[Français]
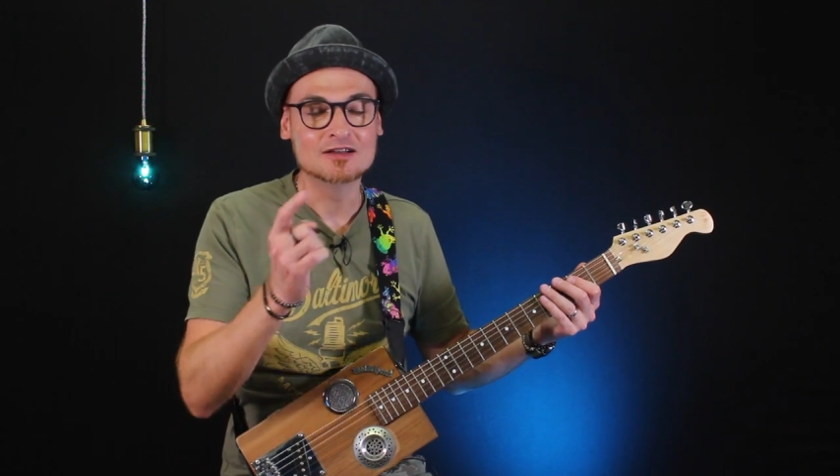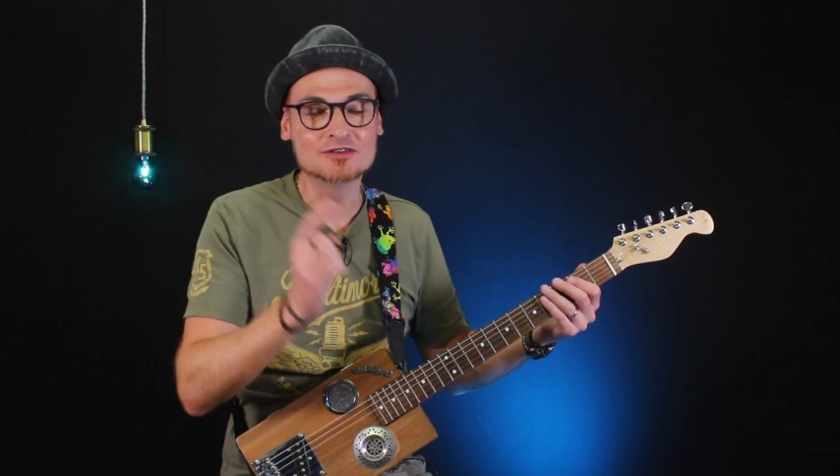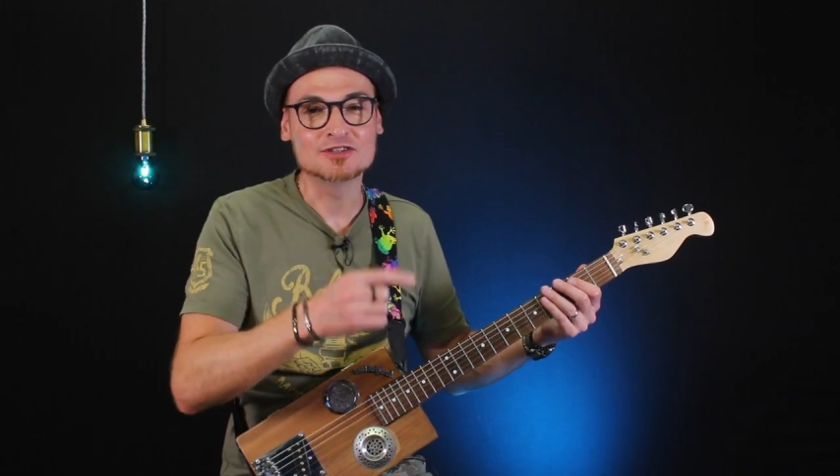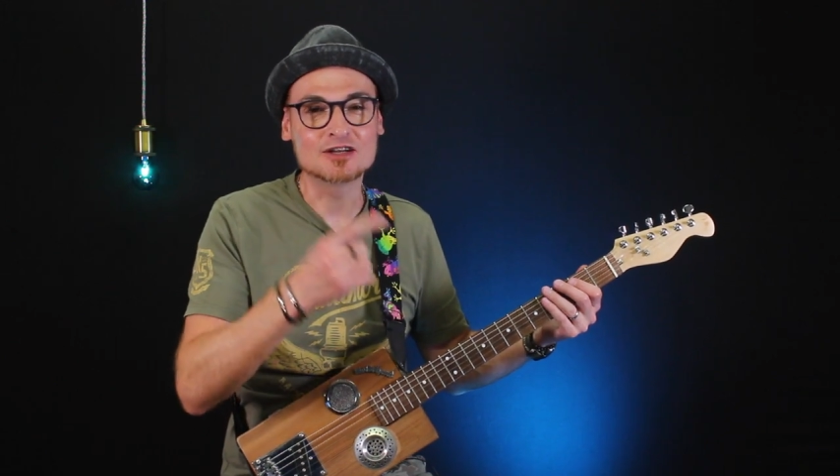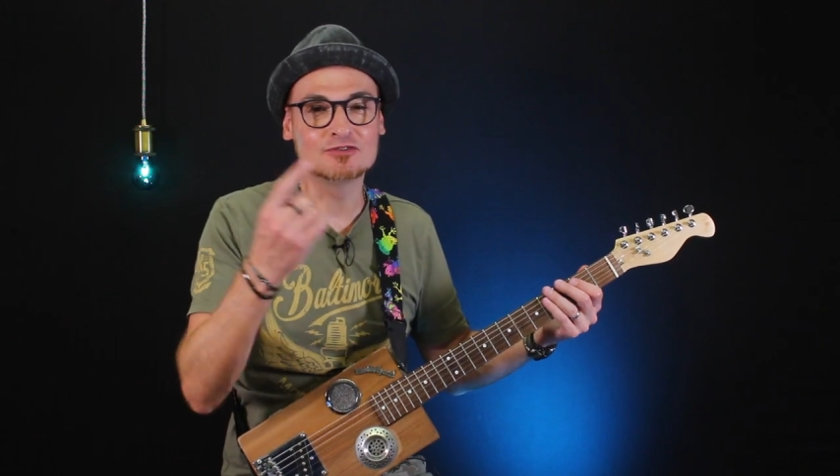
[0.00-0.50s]

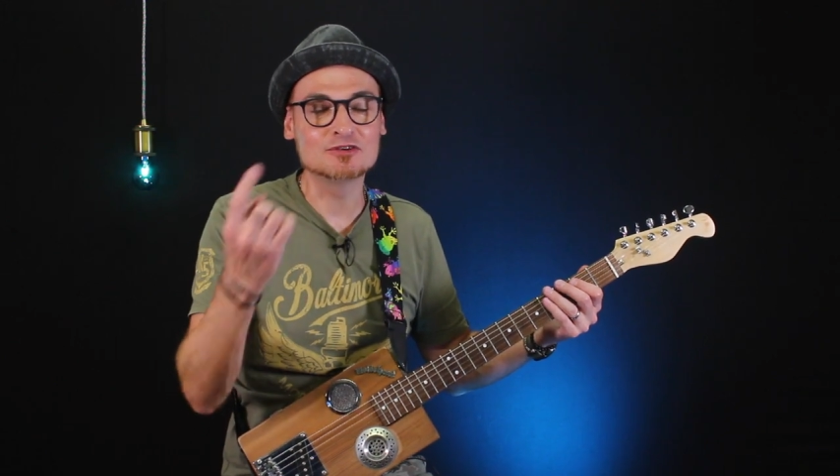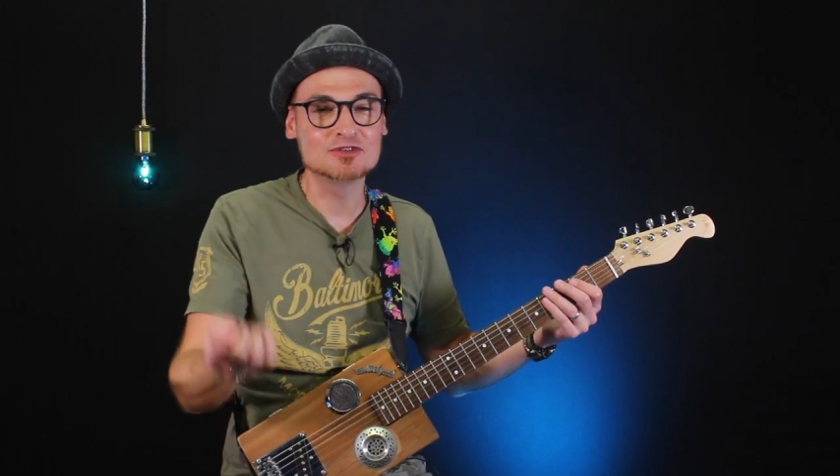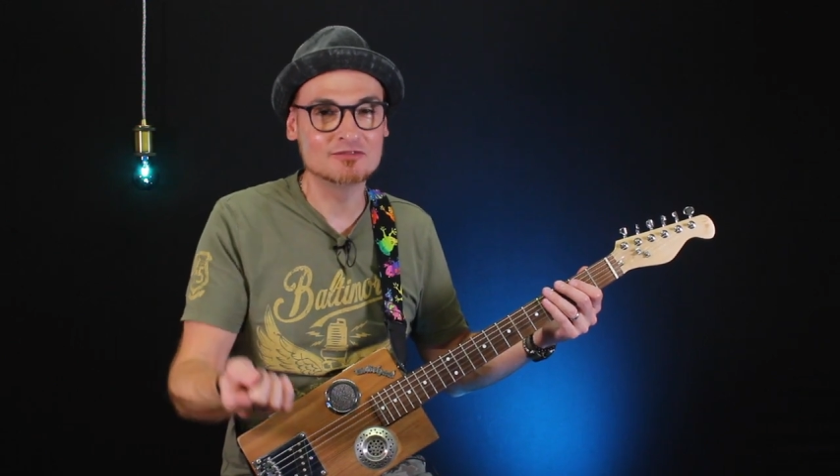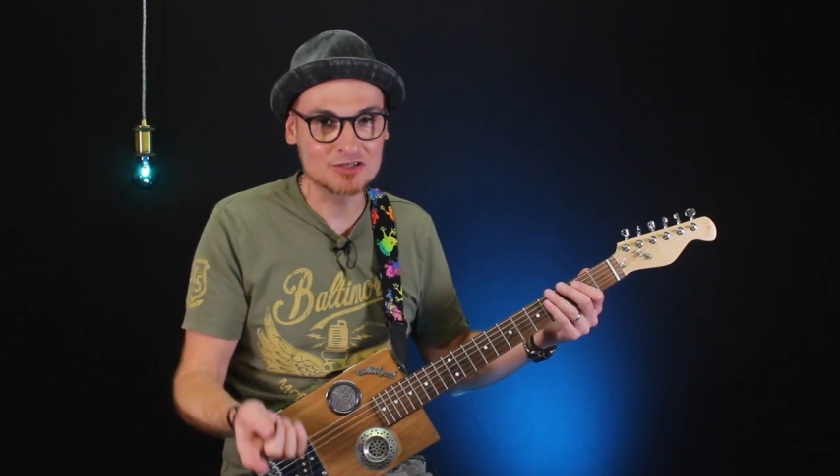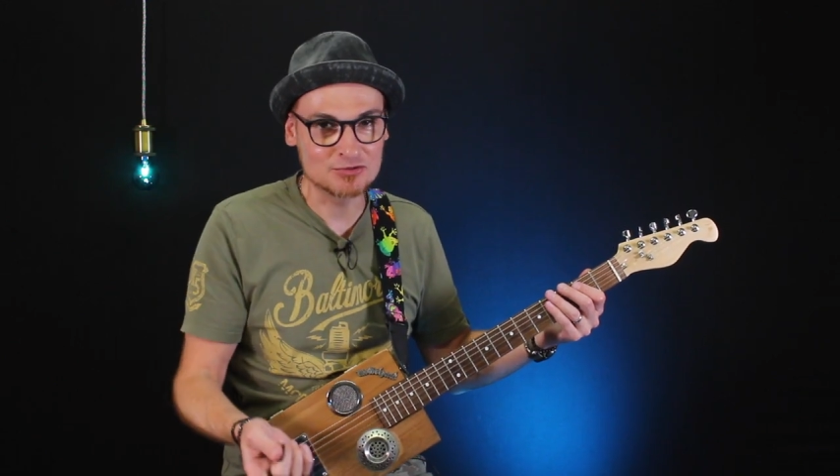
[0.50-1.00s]
chaque fois que
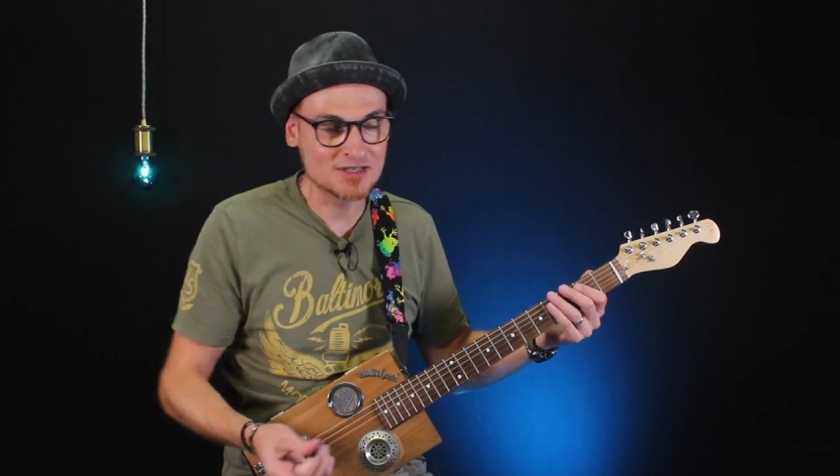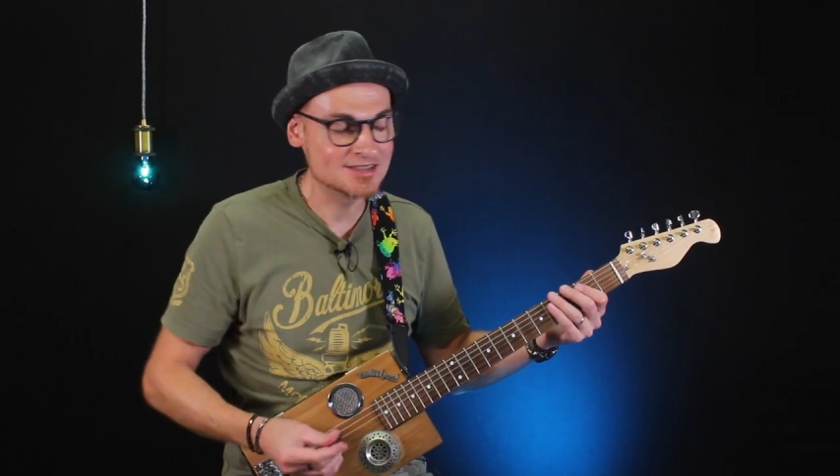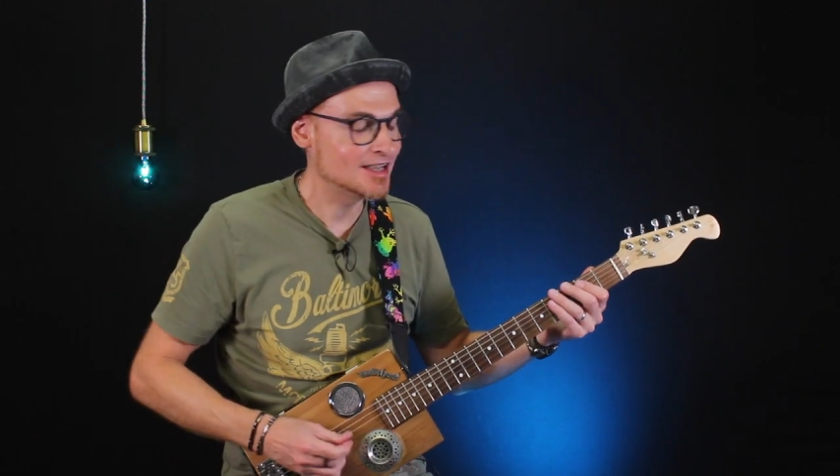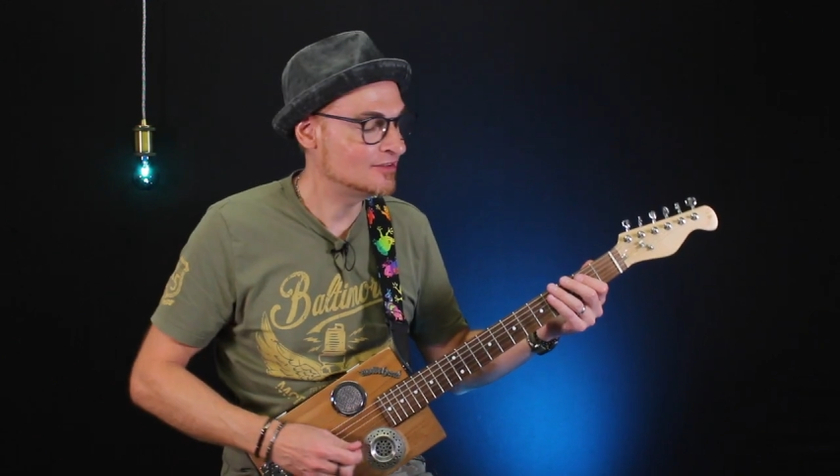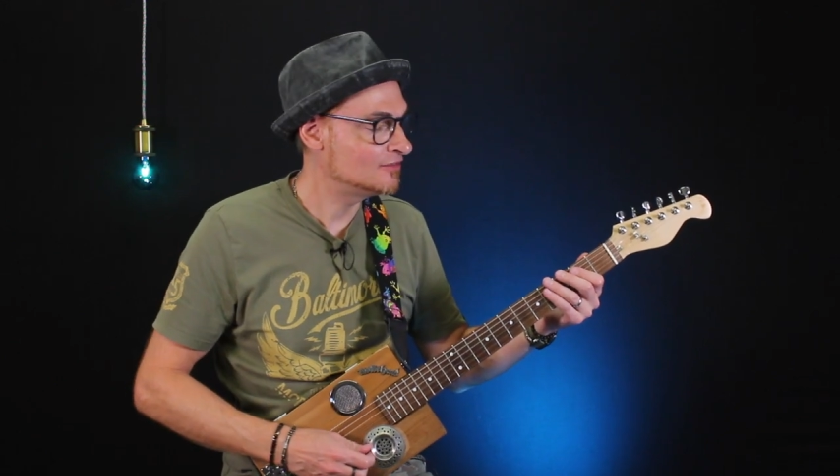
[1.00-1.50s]
vous avez joué
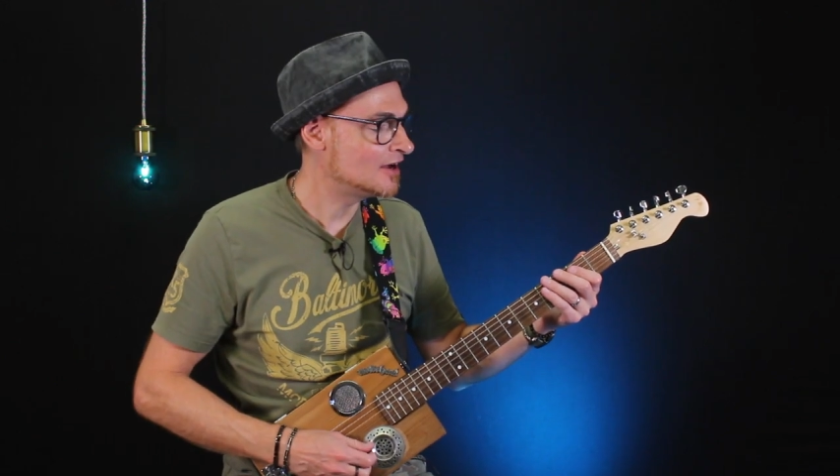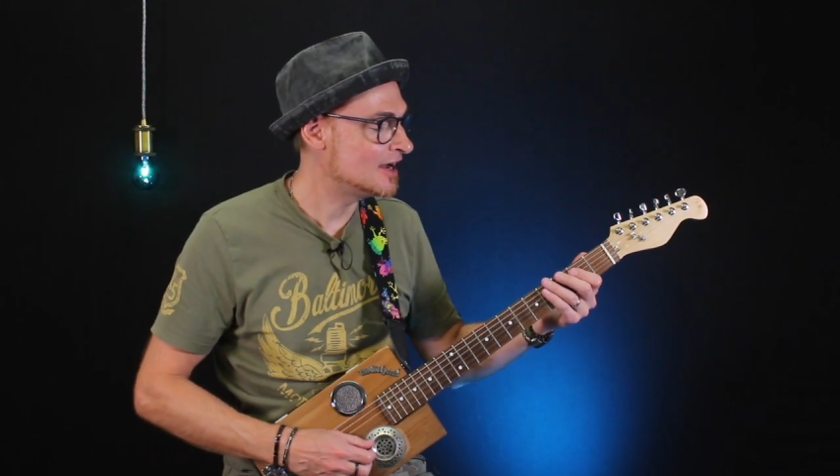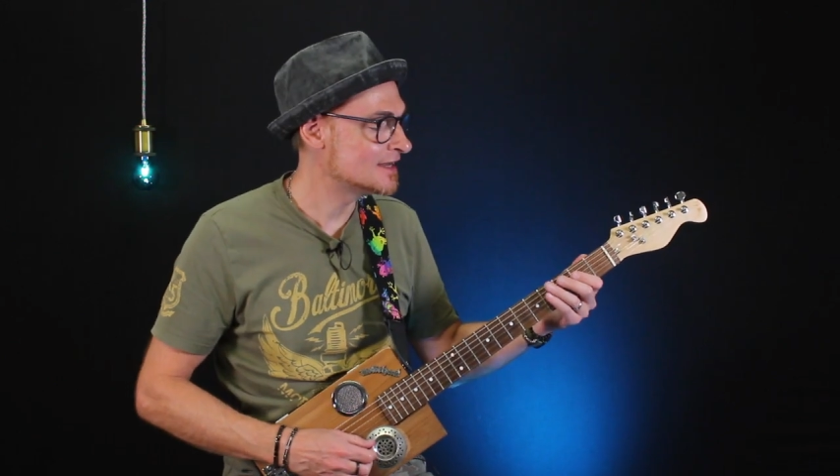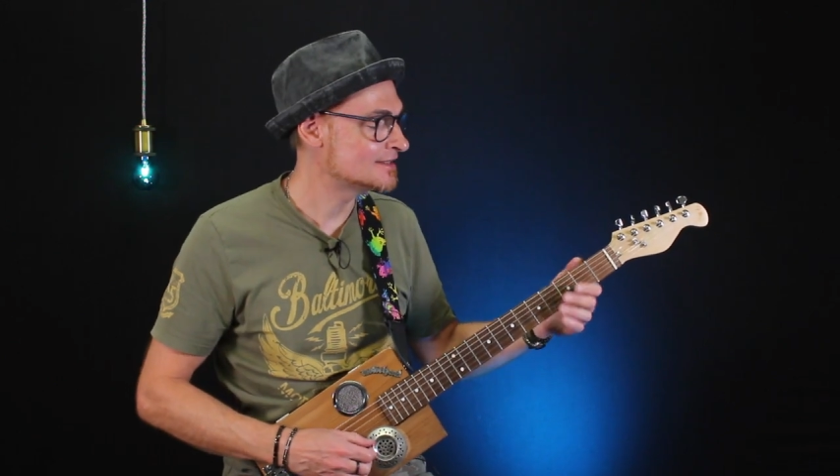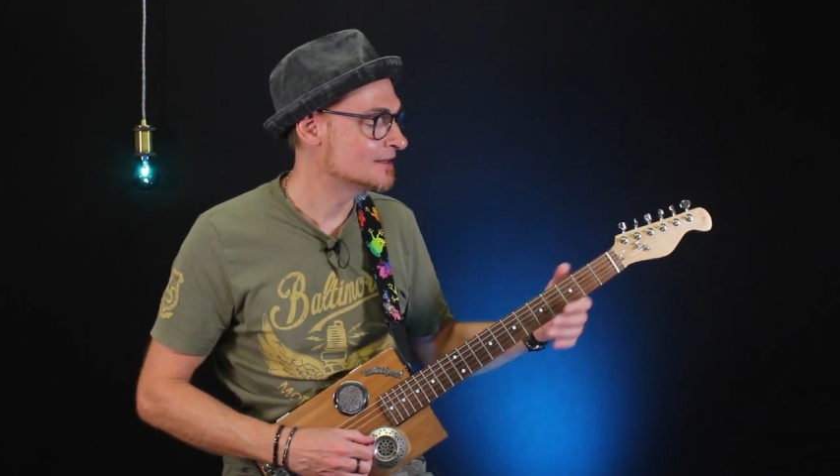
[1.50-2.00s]
cette
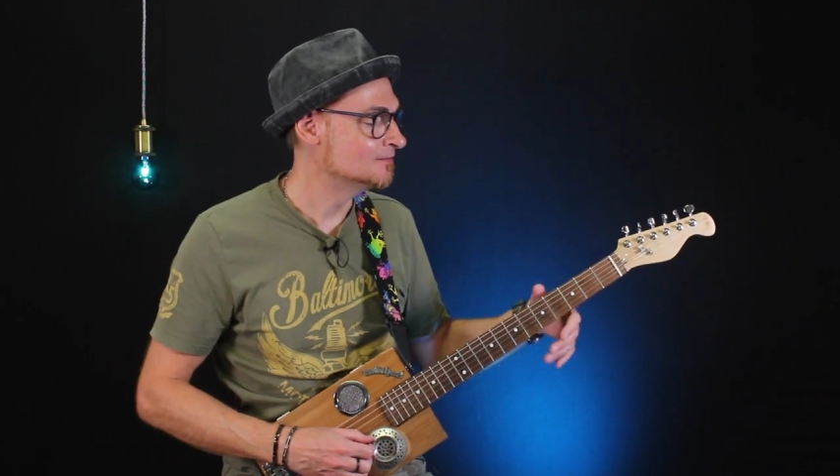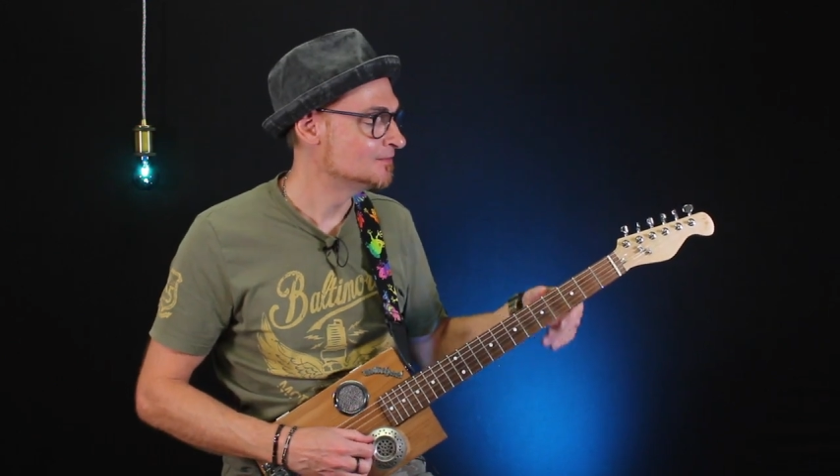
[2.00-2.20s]
phrase.